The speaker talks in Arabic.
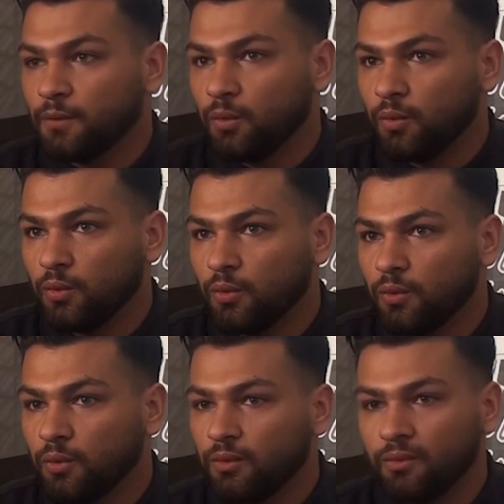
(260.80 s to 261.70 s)

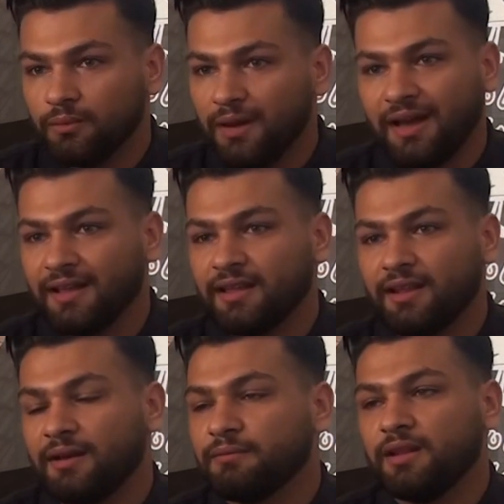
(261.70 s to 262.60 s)
وما حدا
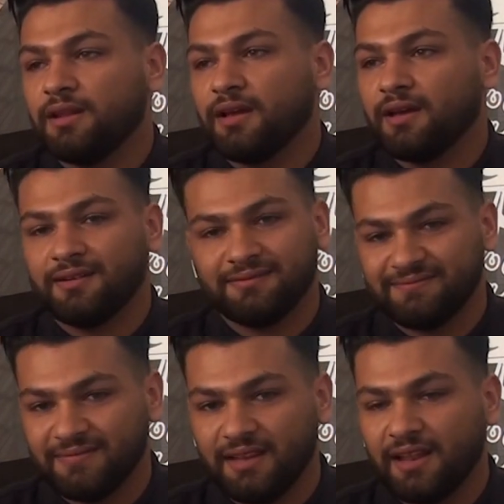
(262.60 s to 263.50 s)
الحمد لله
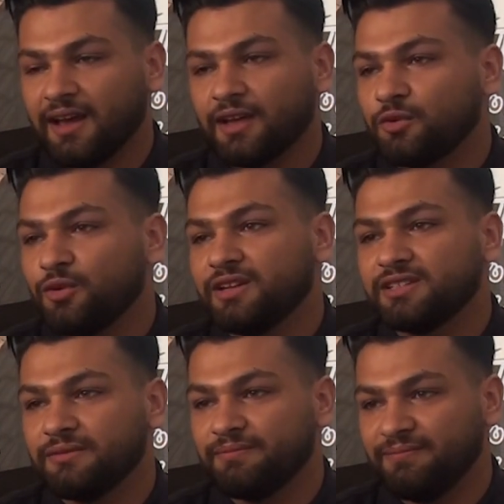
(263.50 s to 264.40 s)
الا اخذ كل
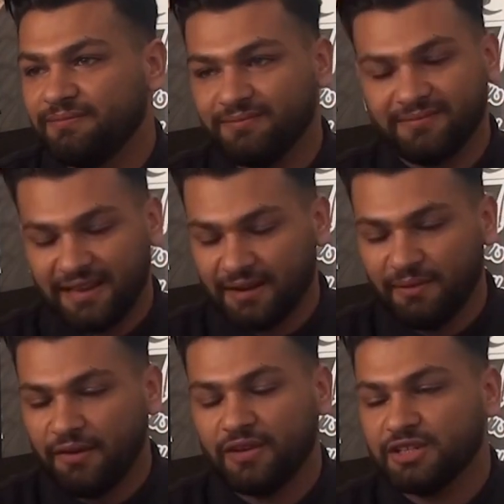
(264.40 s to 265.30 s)
شيء يعني
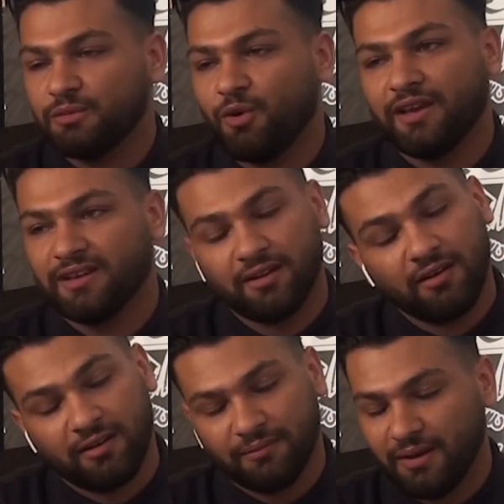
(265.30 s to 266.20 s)
ما في شيء معين
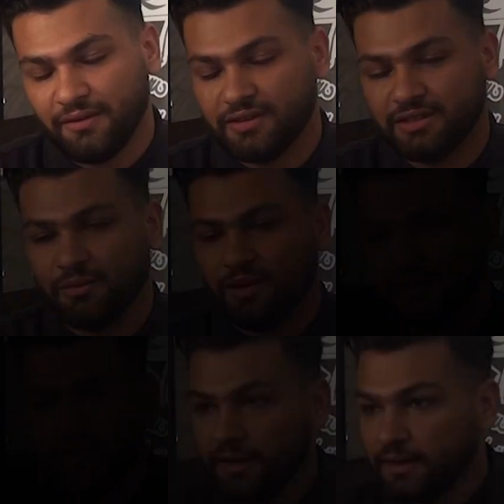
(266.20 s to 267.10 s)
اه ما نعم. في شيء
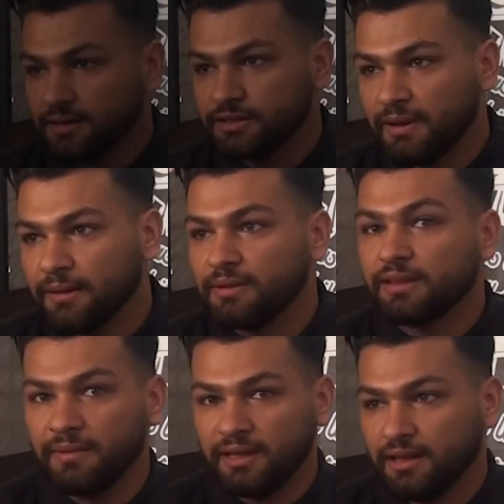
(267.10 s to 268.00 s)
معين احنا جمالا
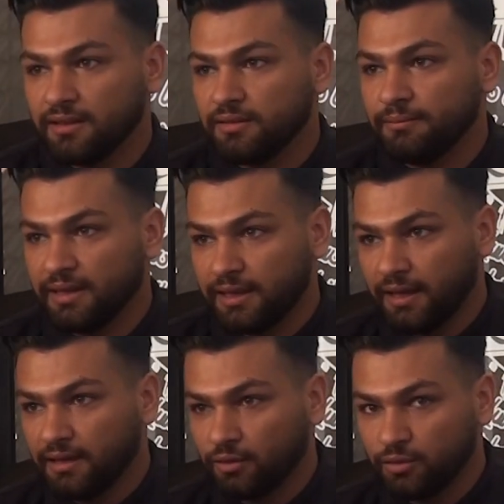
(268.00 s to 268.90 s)
بنتميز
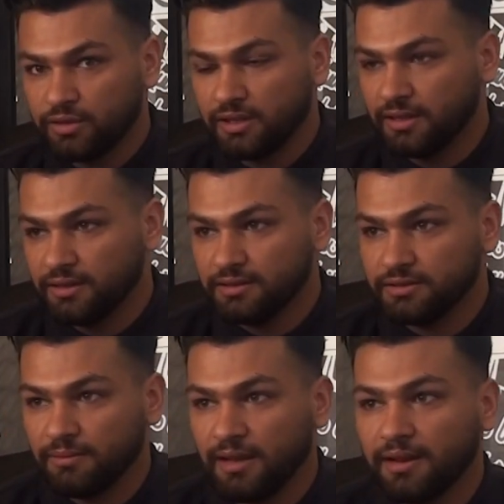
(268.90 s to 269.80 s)
بالكعك القدسي
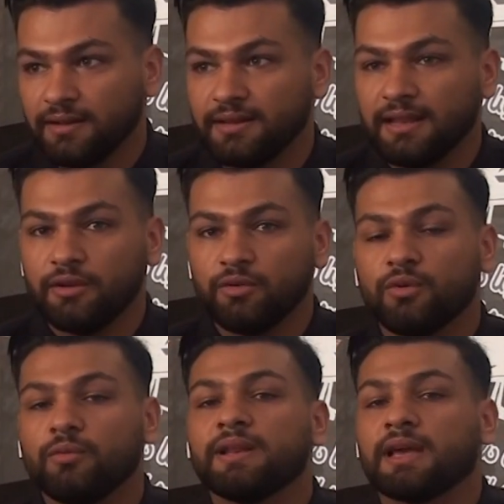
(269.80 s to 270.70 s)
جمالا
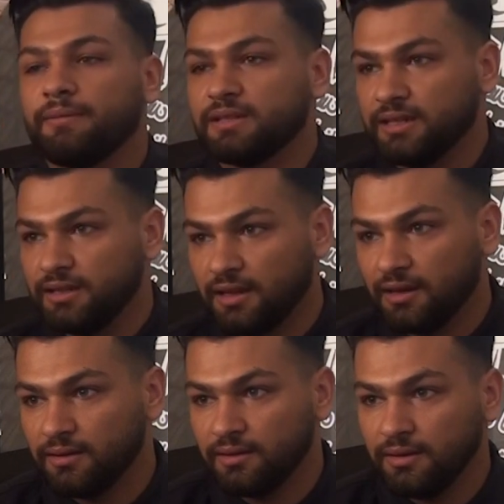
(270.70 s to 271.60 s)
لانه بنخبز
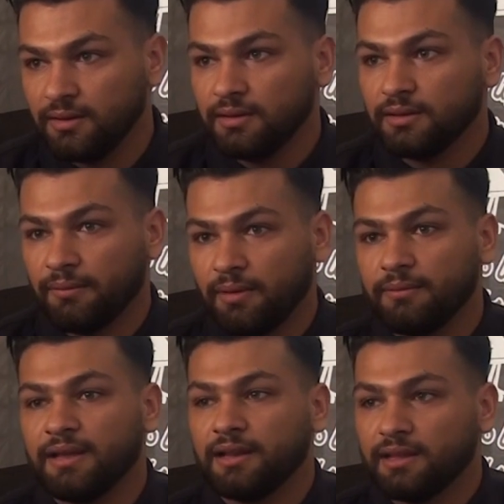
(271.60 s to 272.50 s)
عندنا
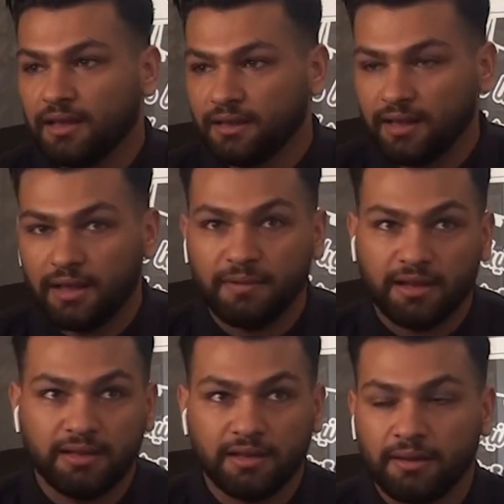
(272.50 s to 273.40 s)
تمام يعني دعم
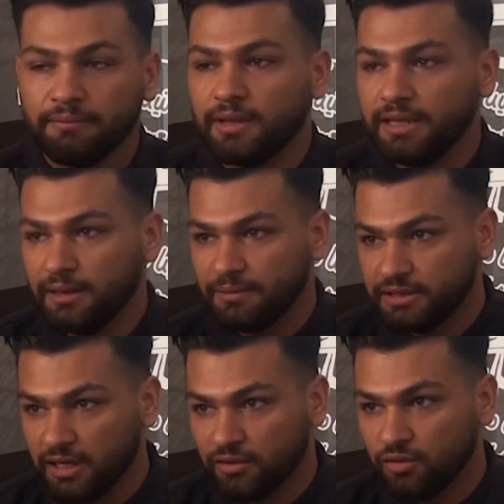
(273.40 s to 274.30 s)
اللي عندنا هي اللي
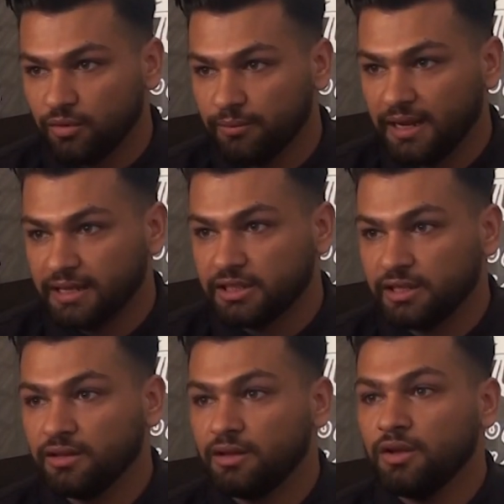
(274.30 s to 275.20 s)
بتجهزه
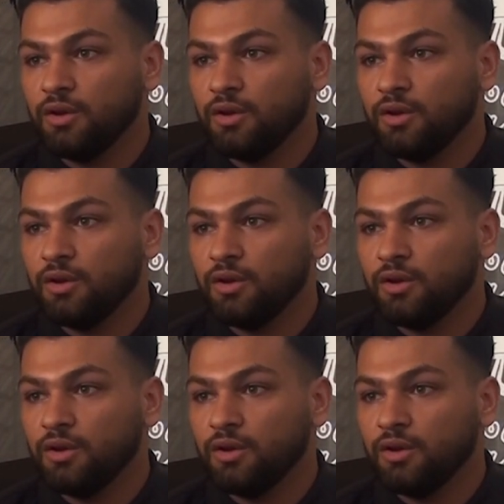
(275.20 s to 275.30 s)
بالعجين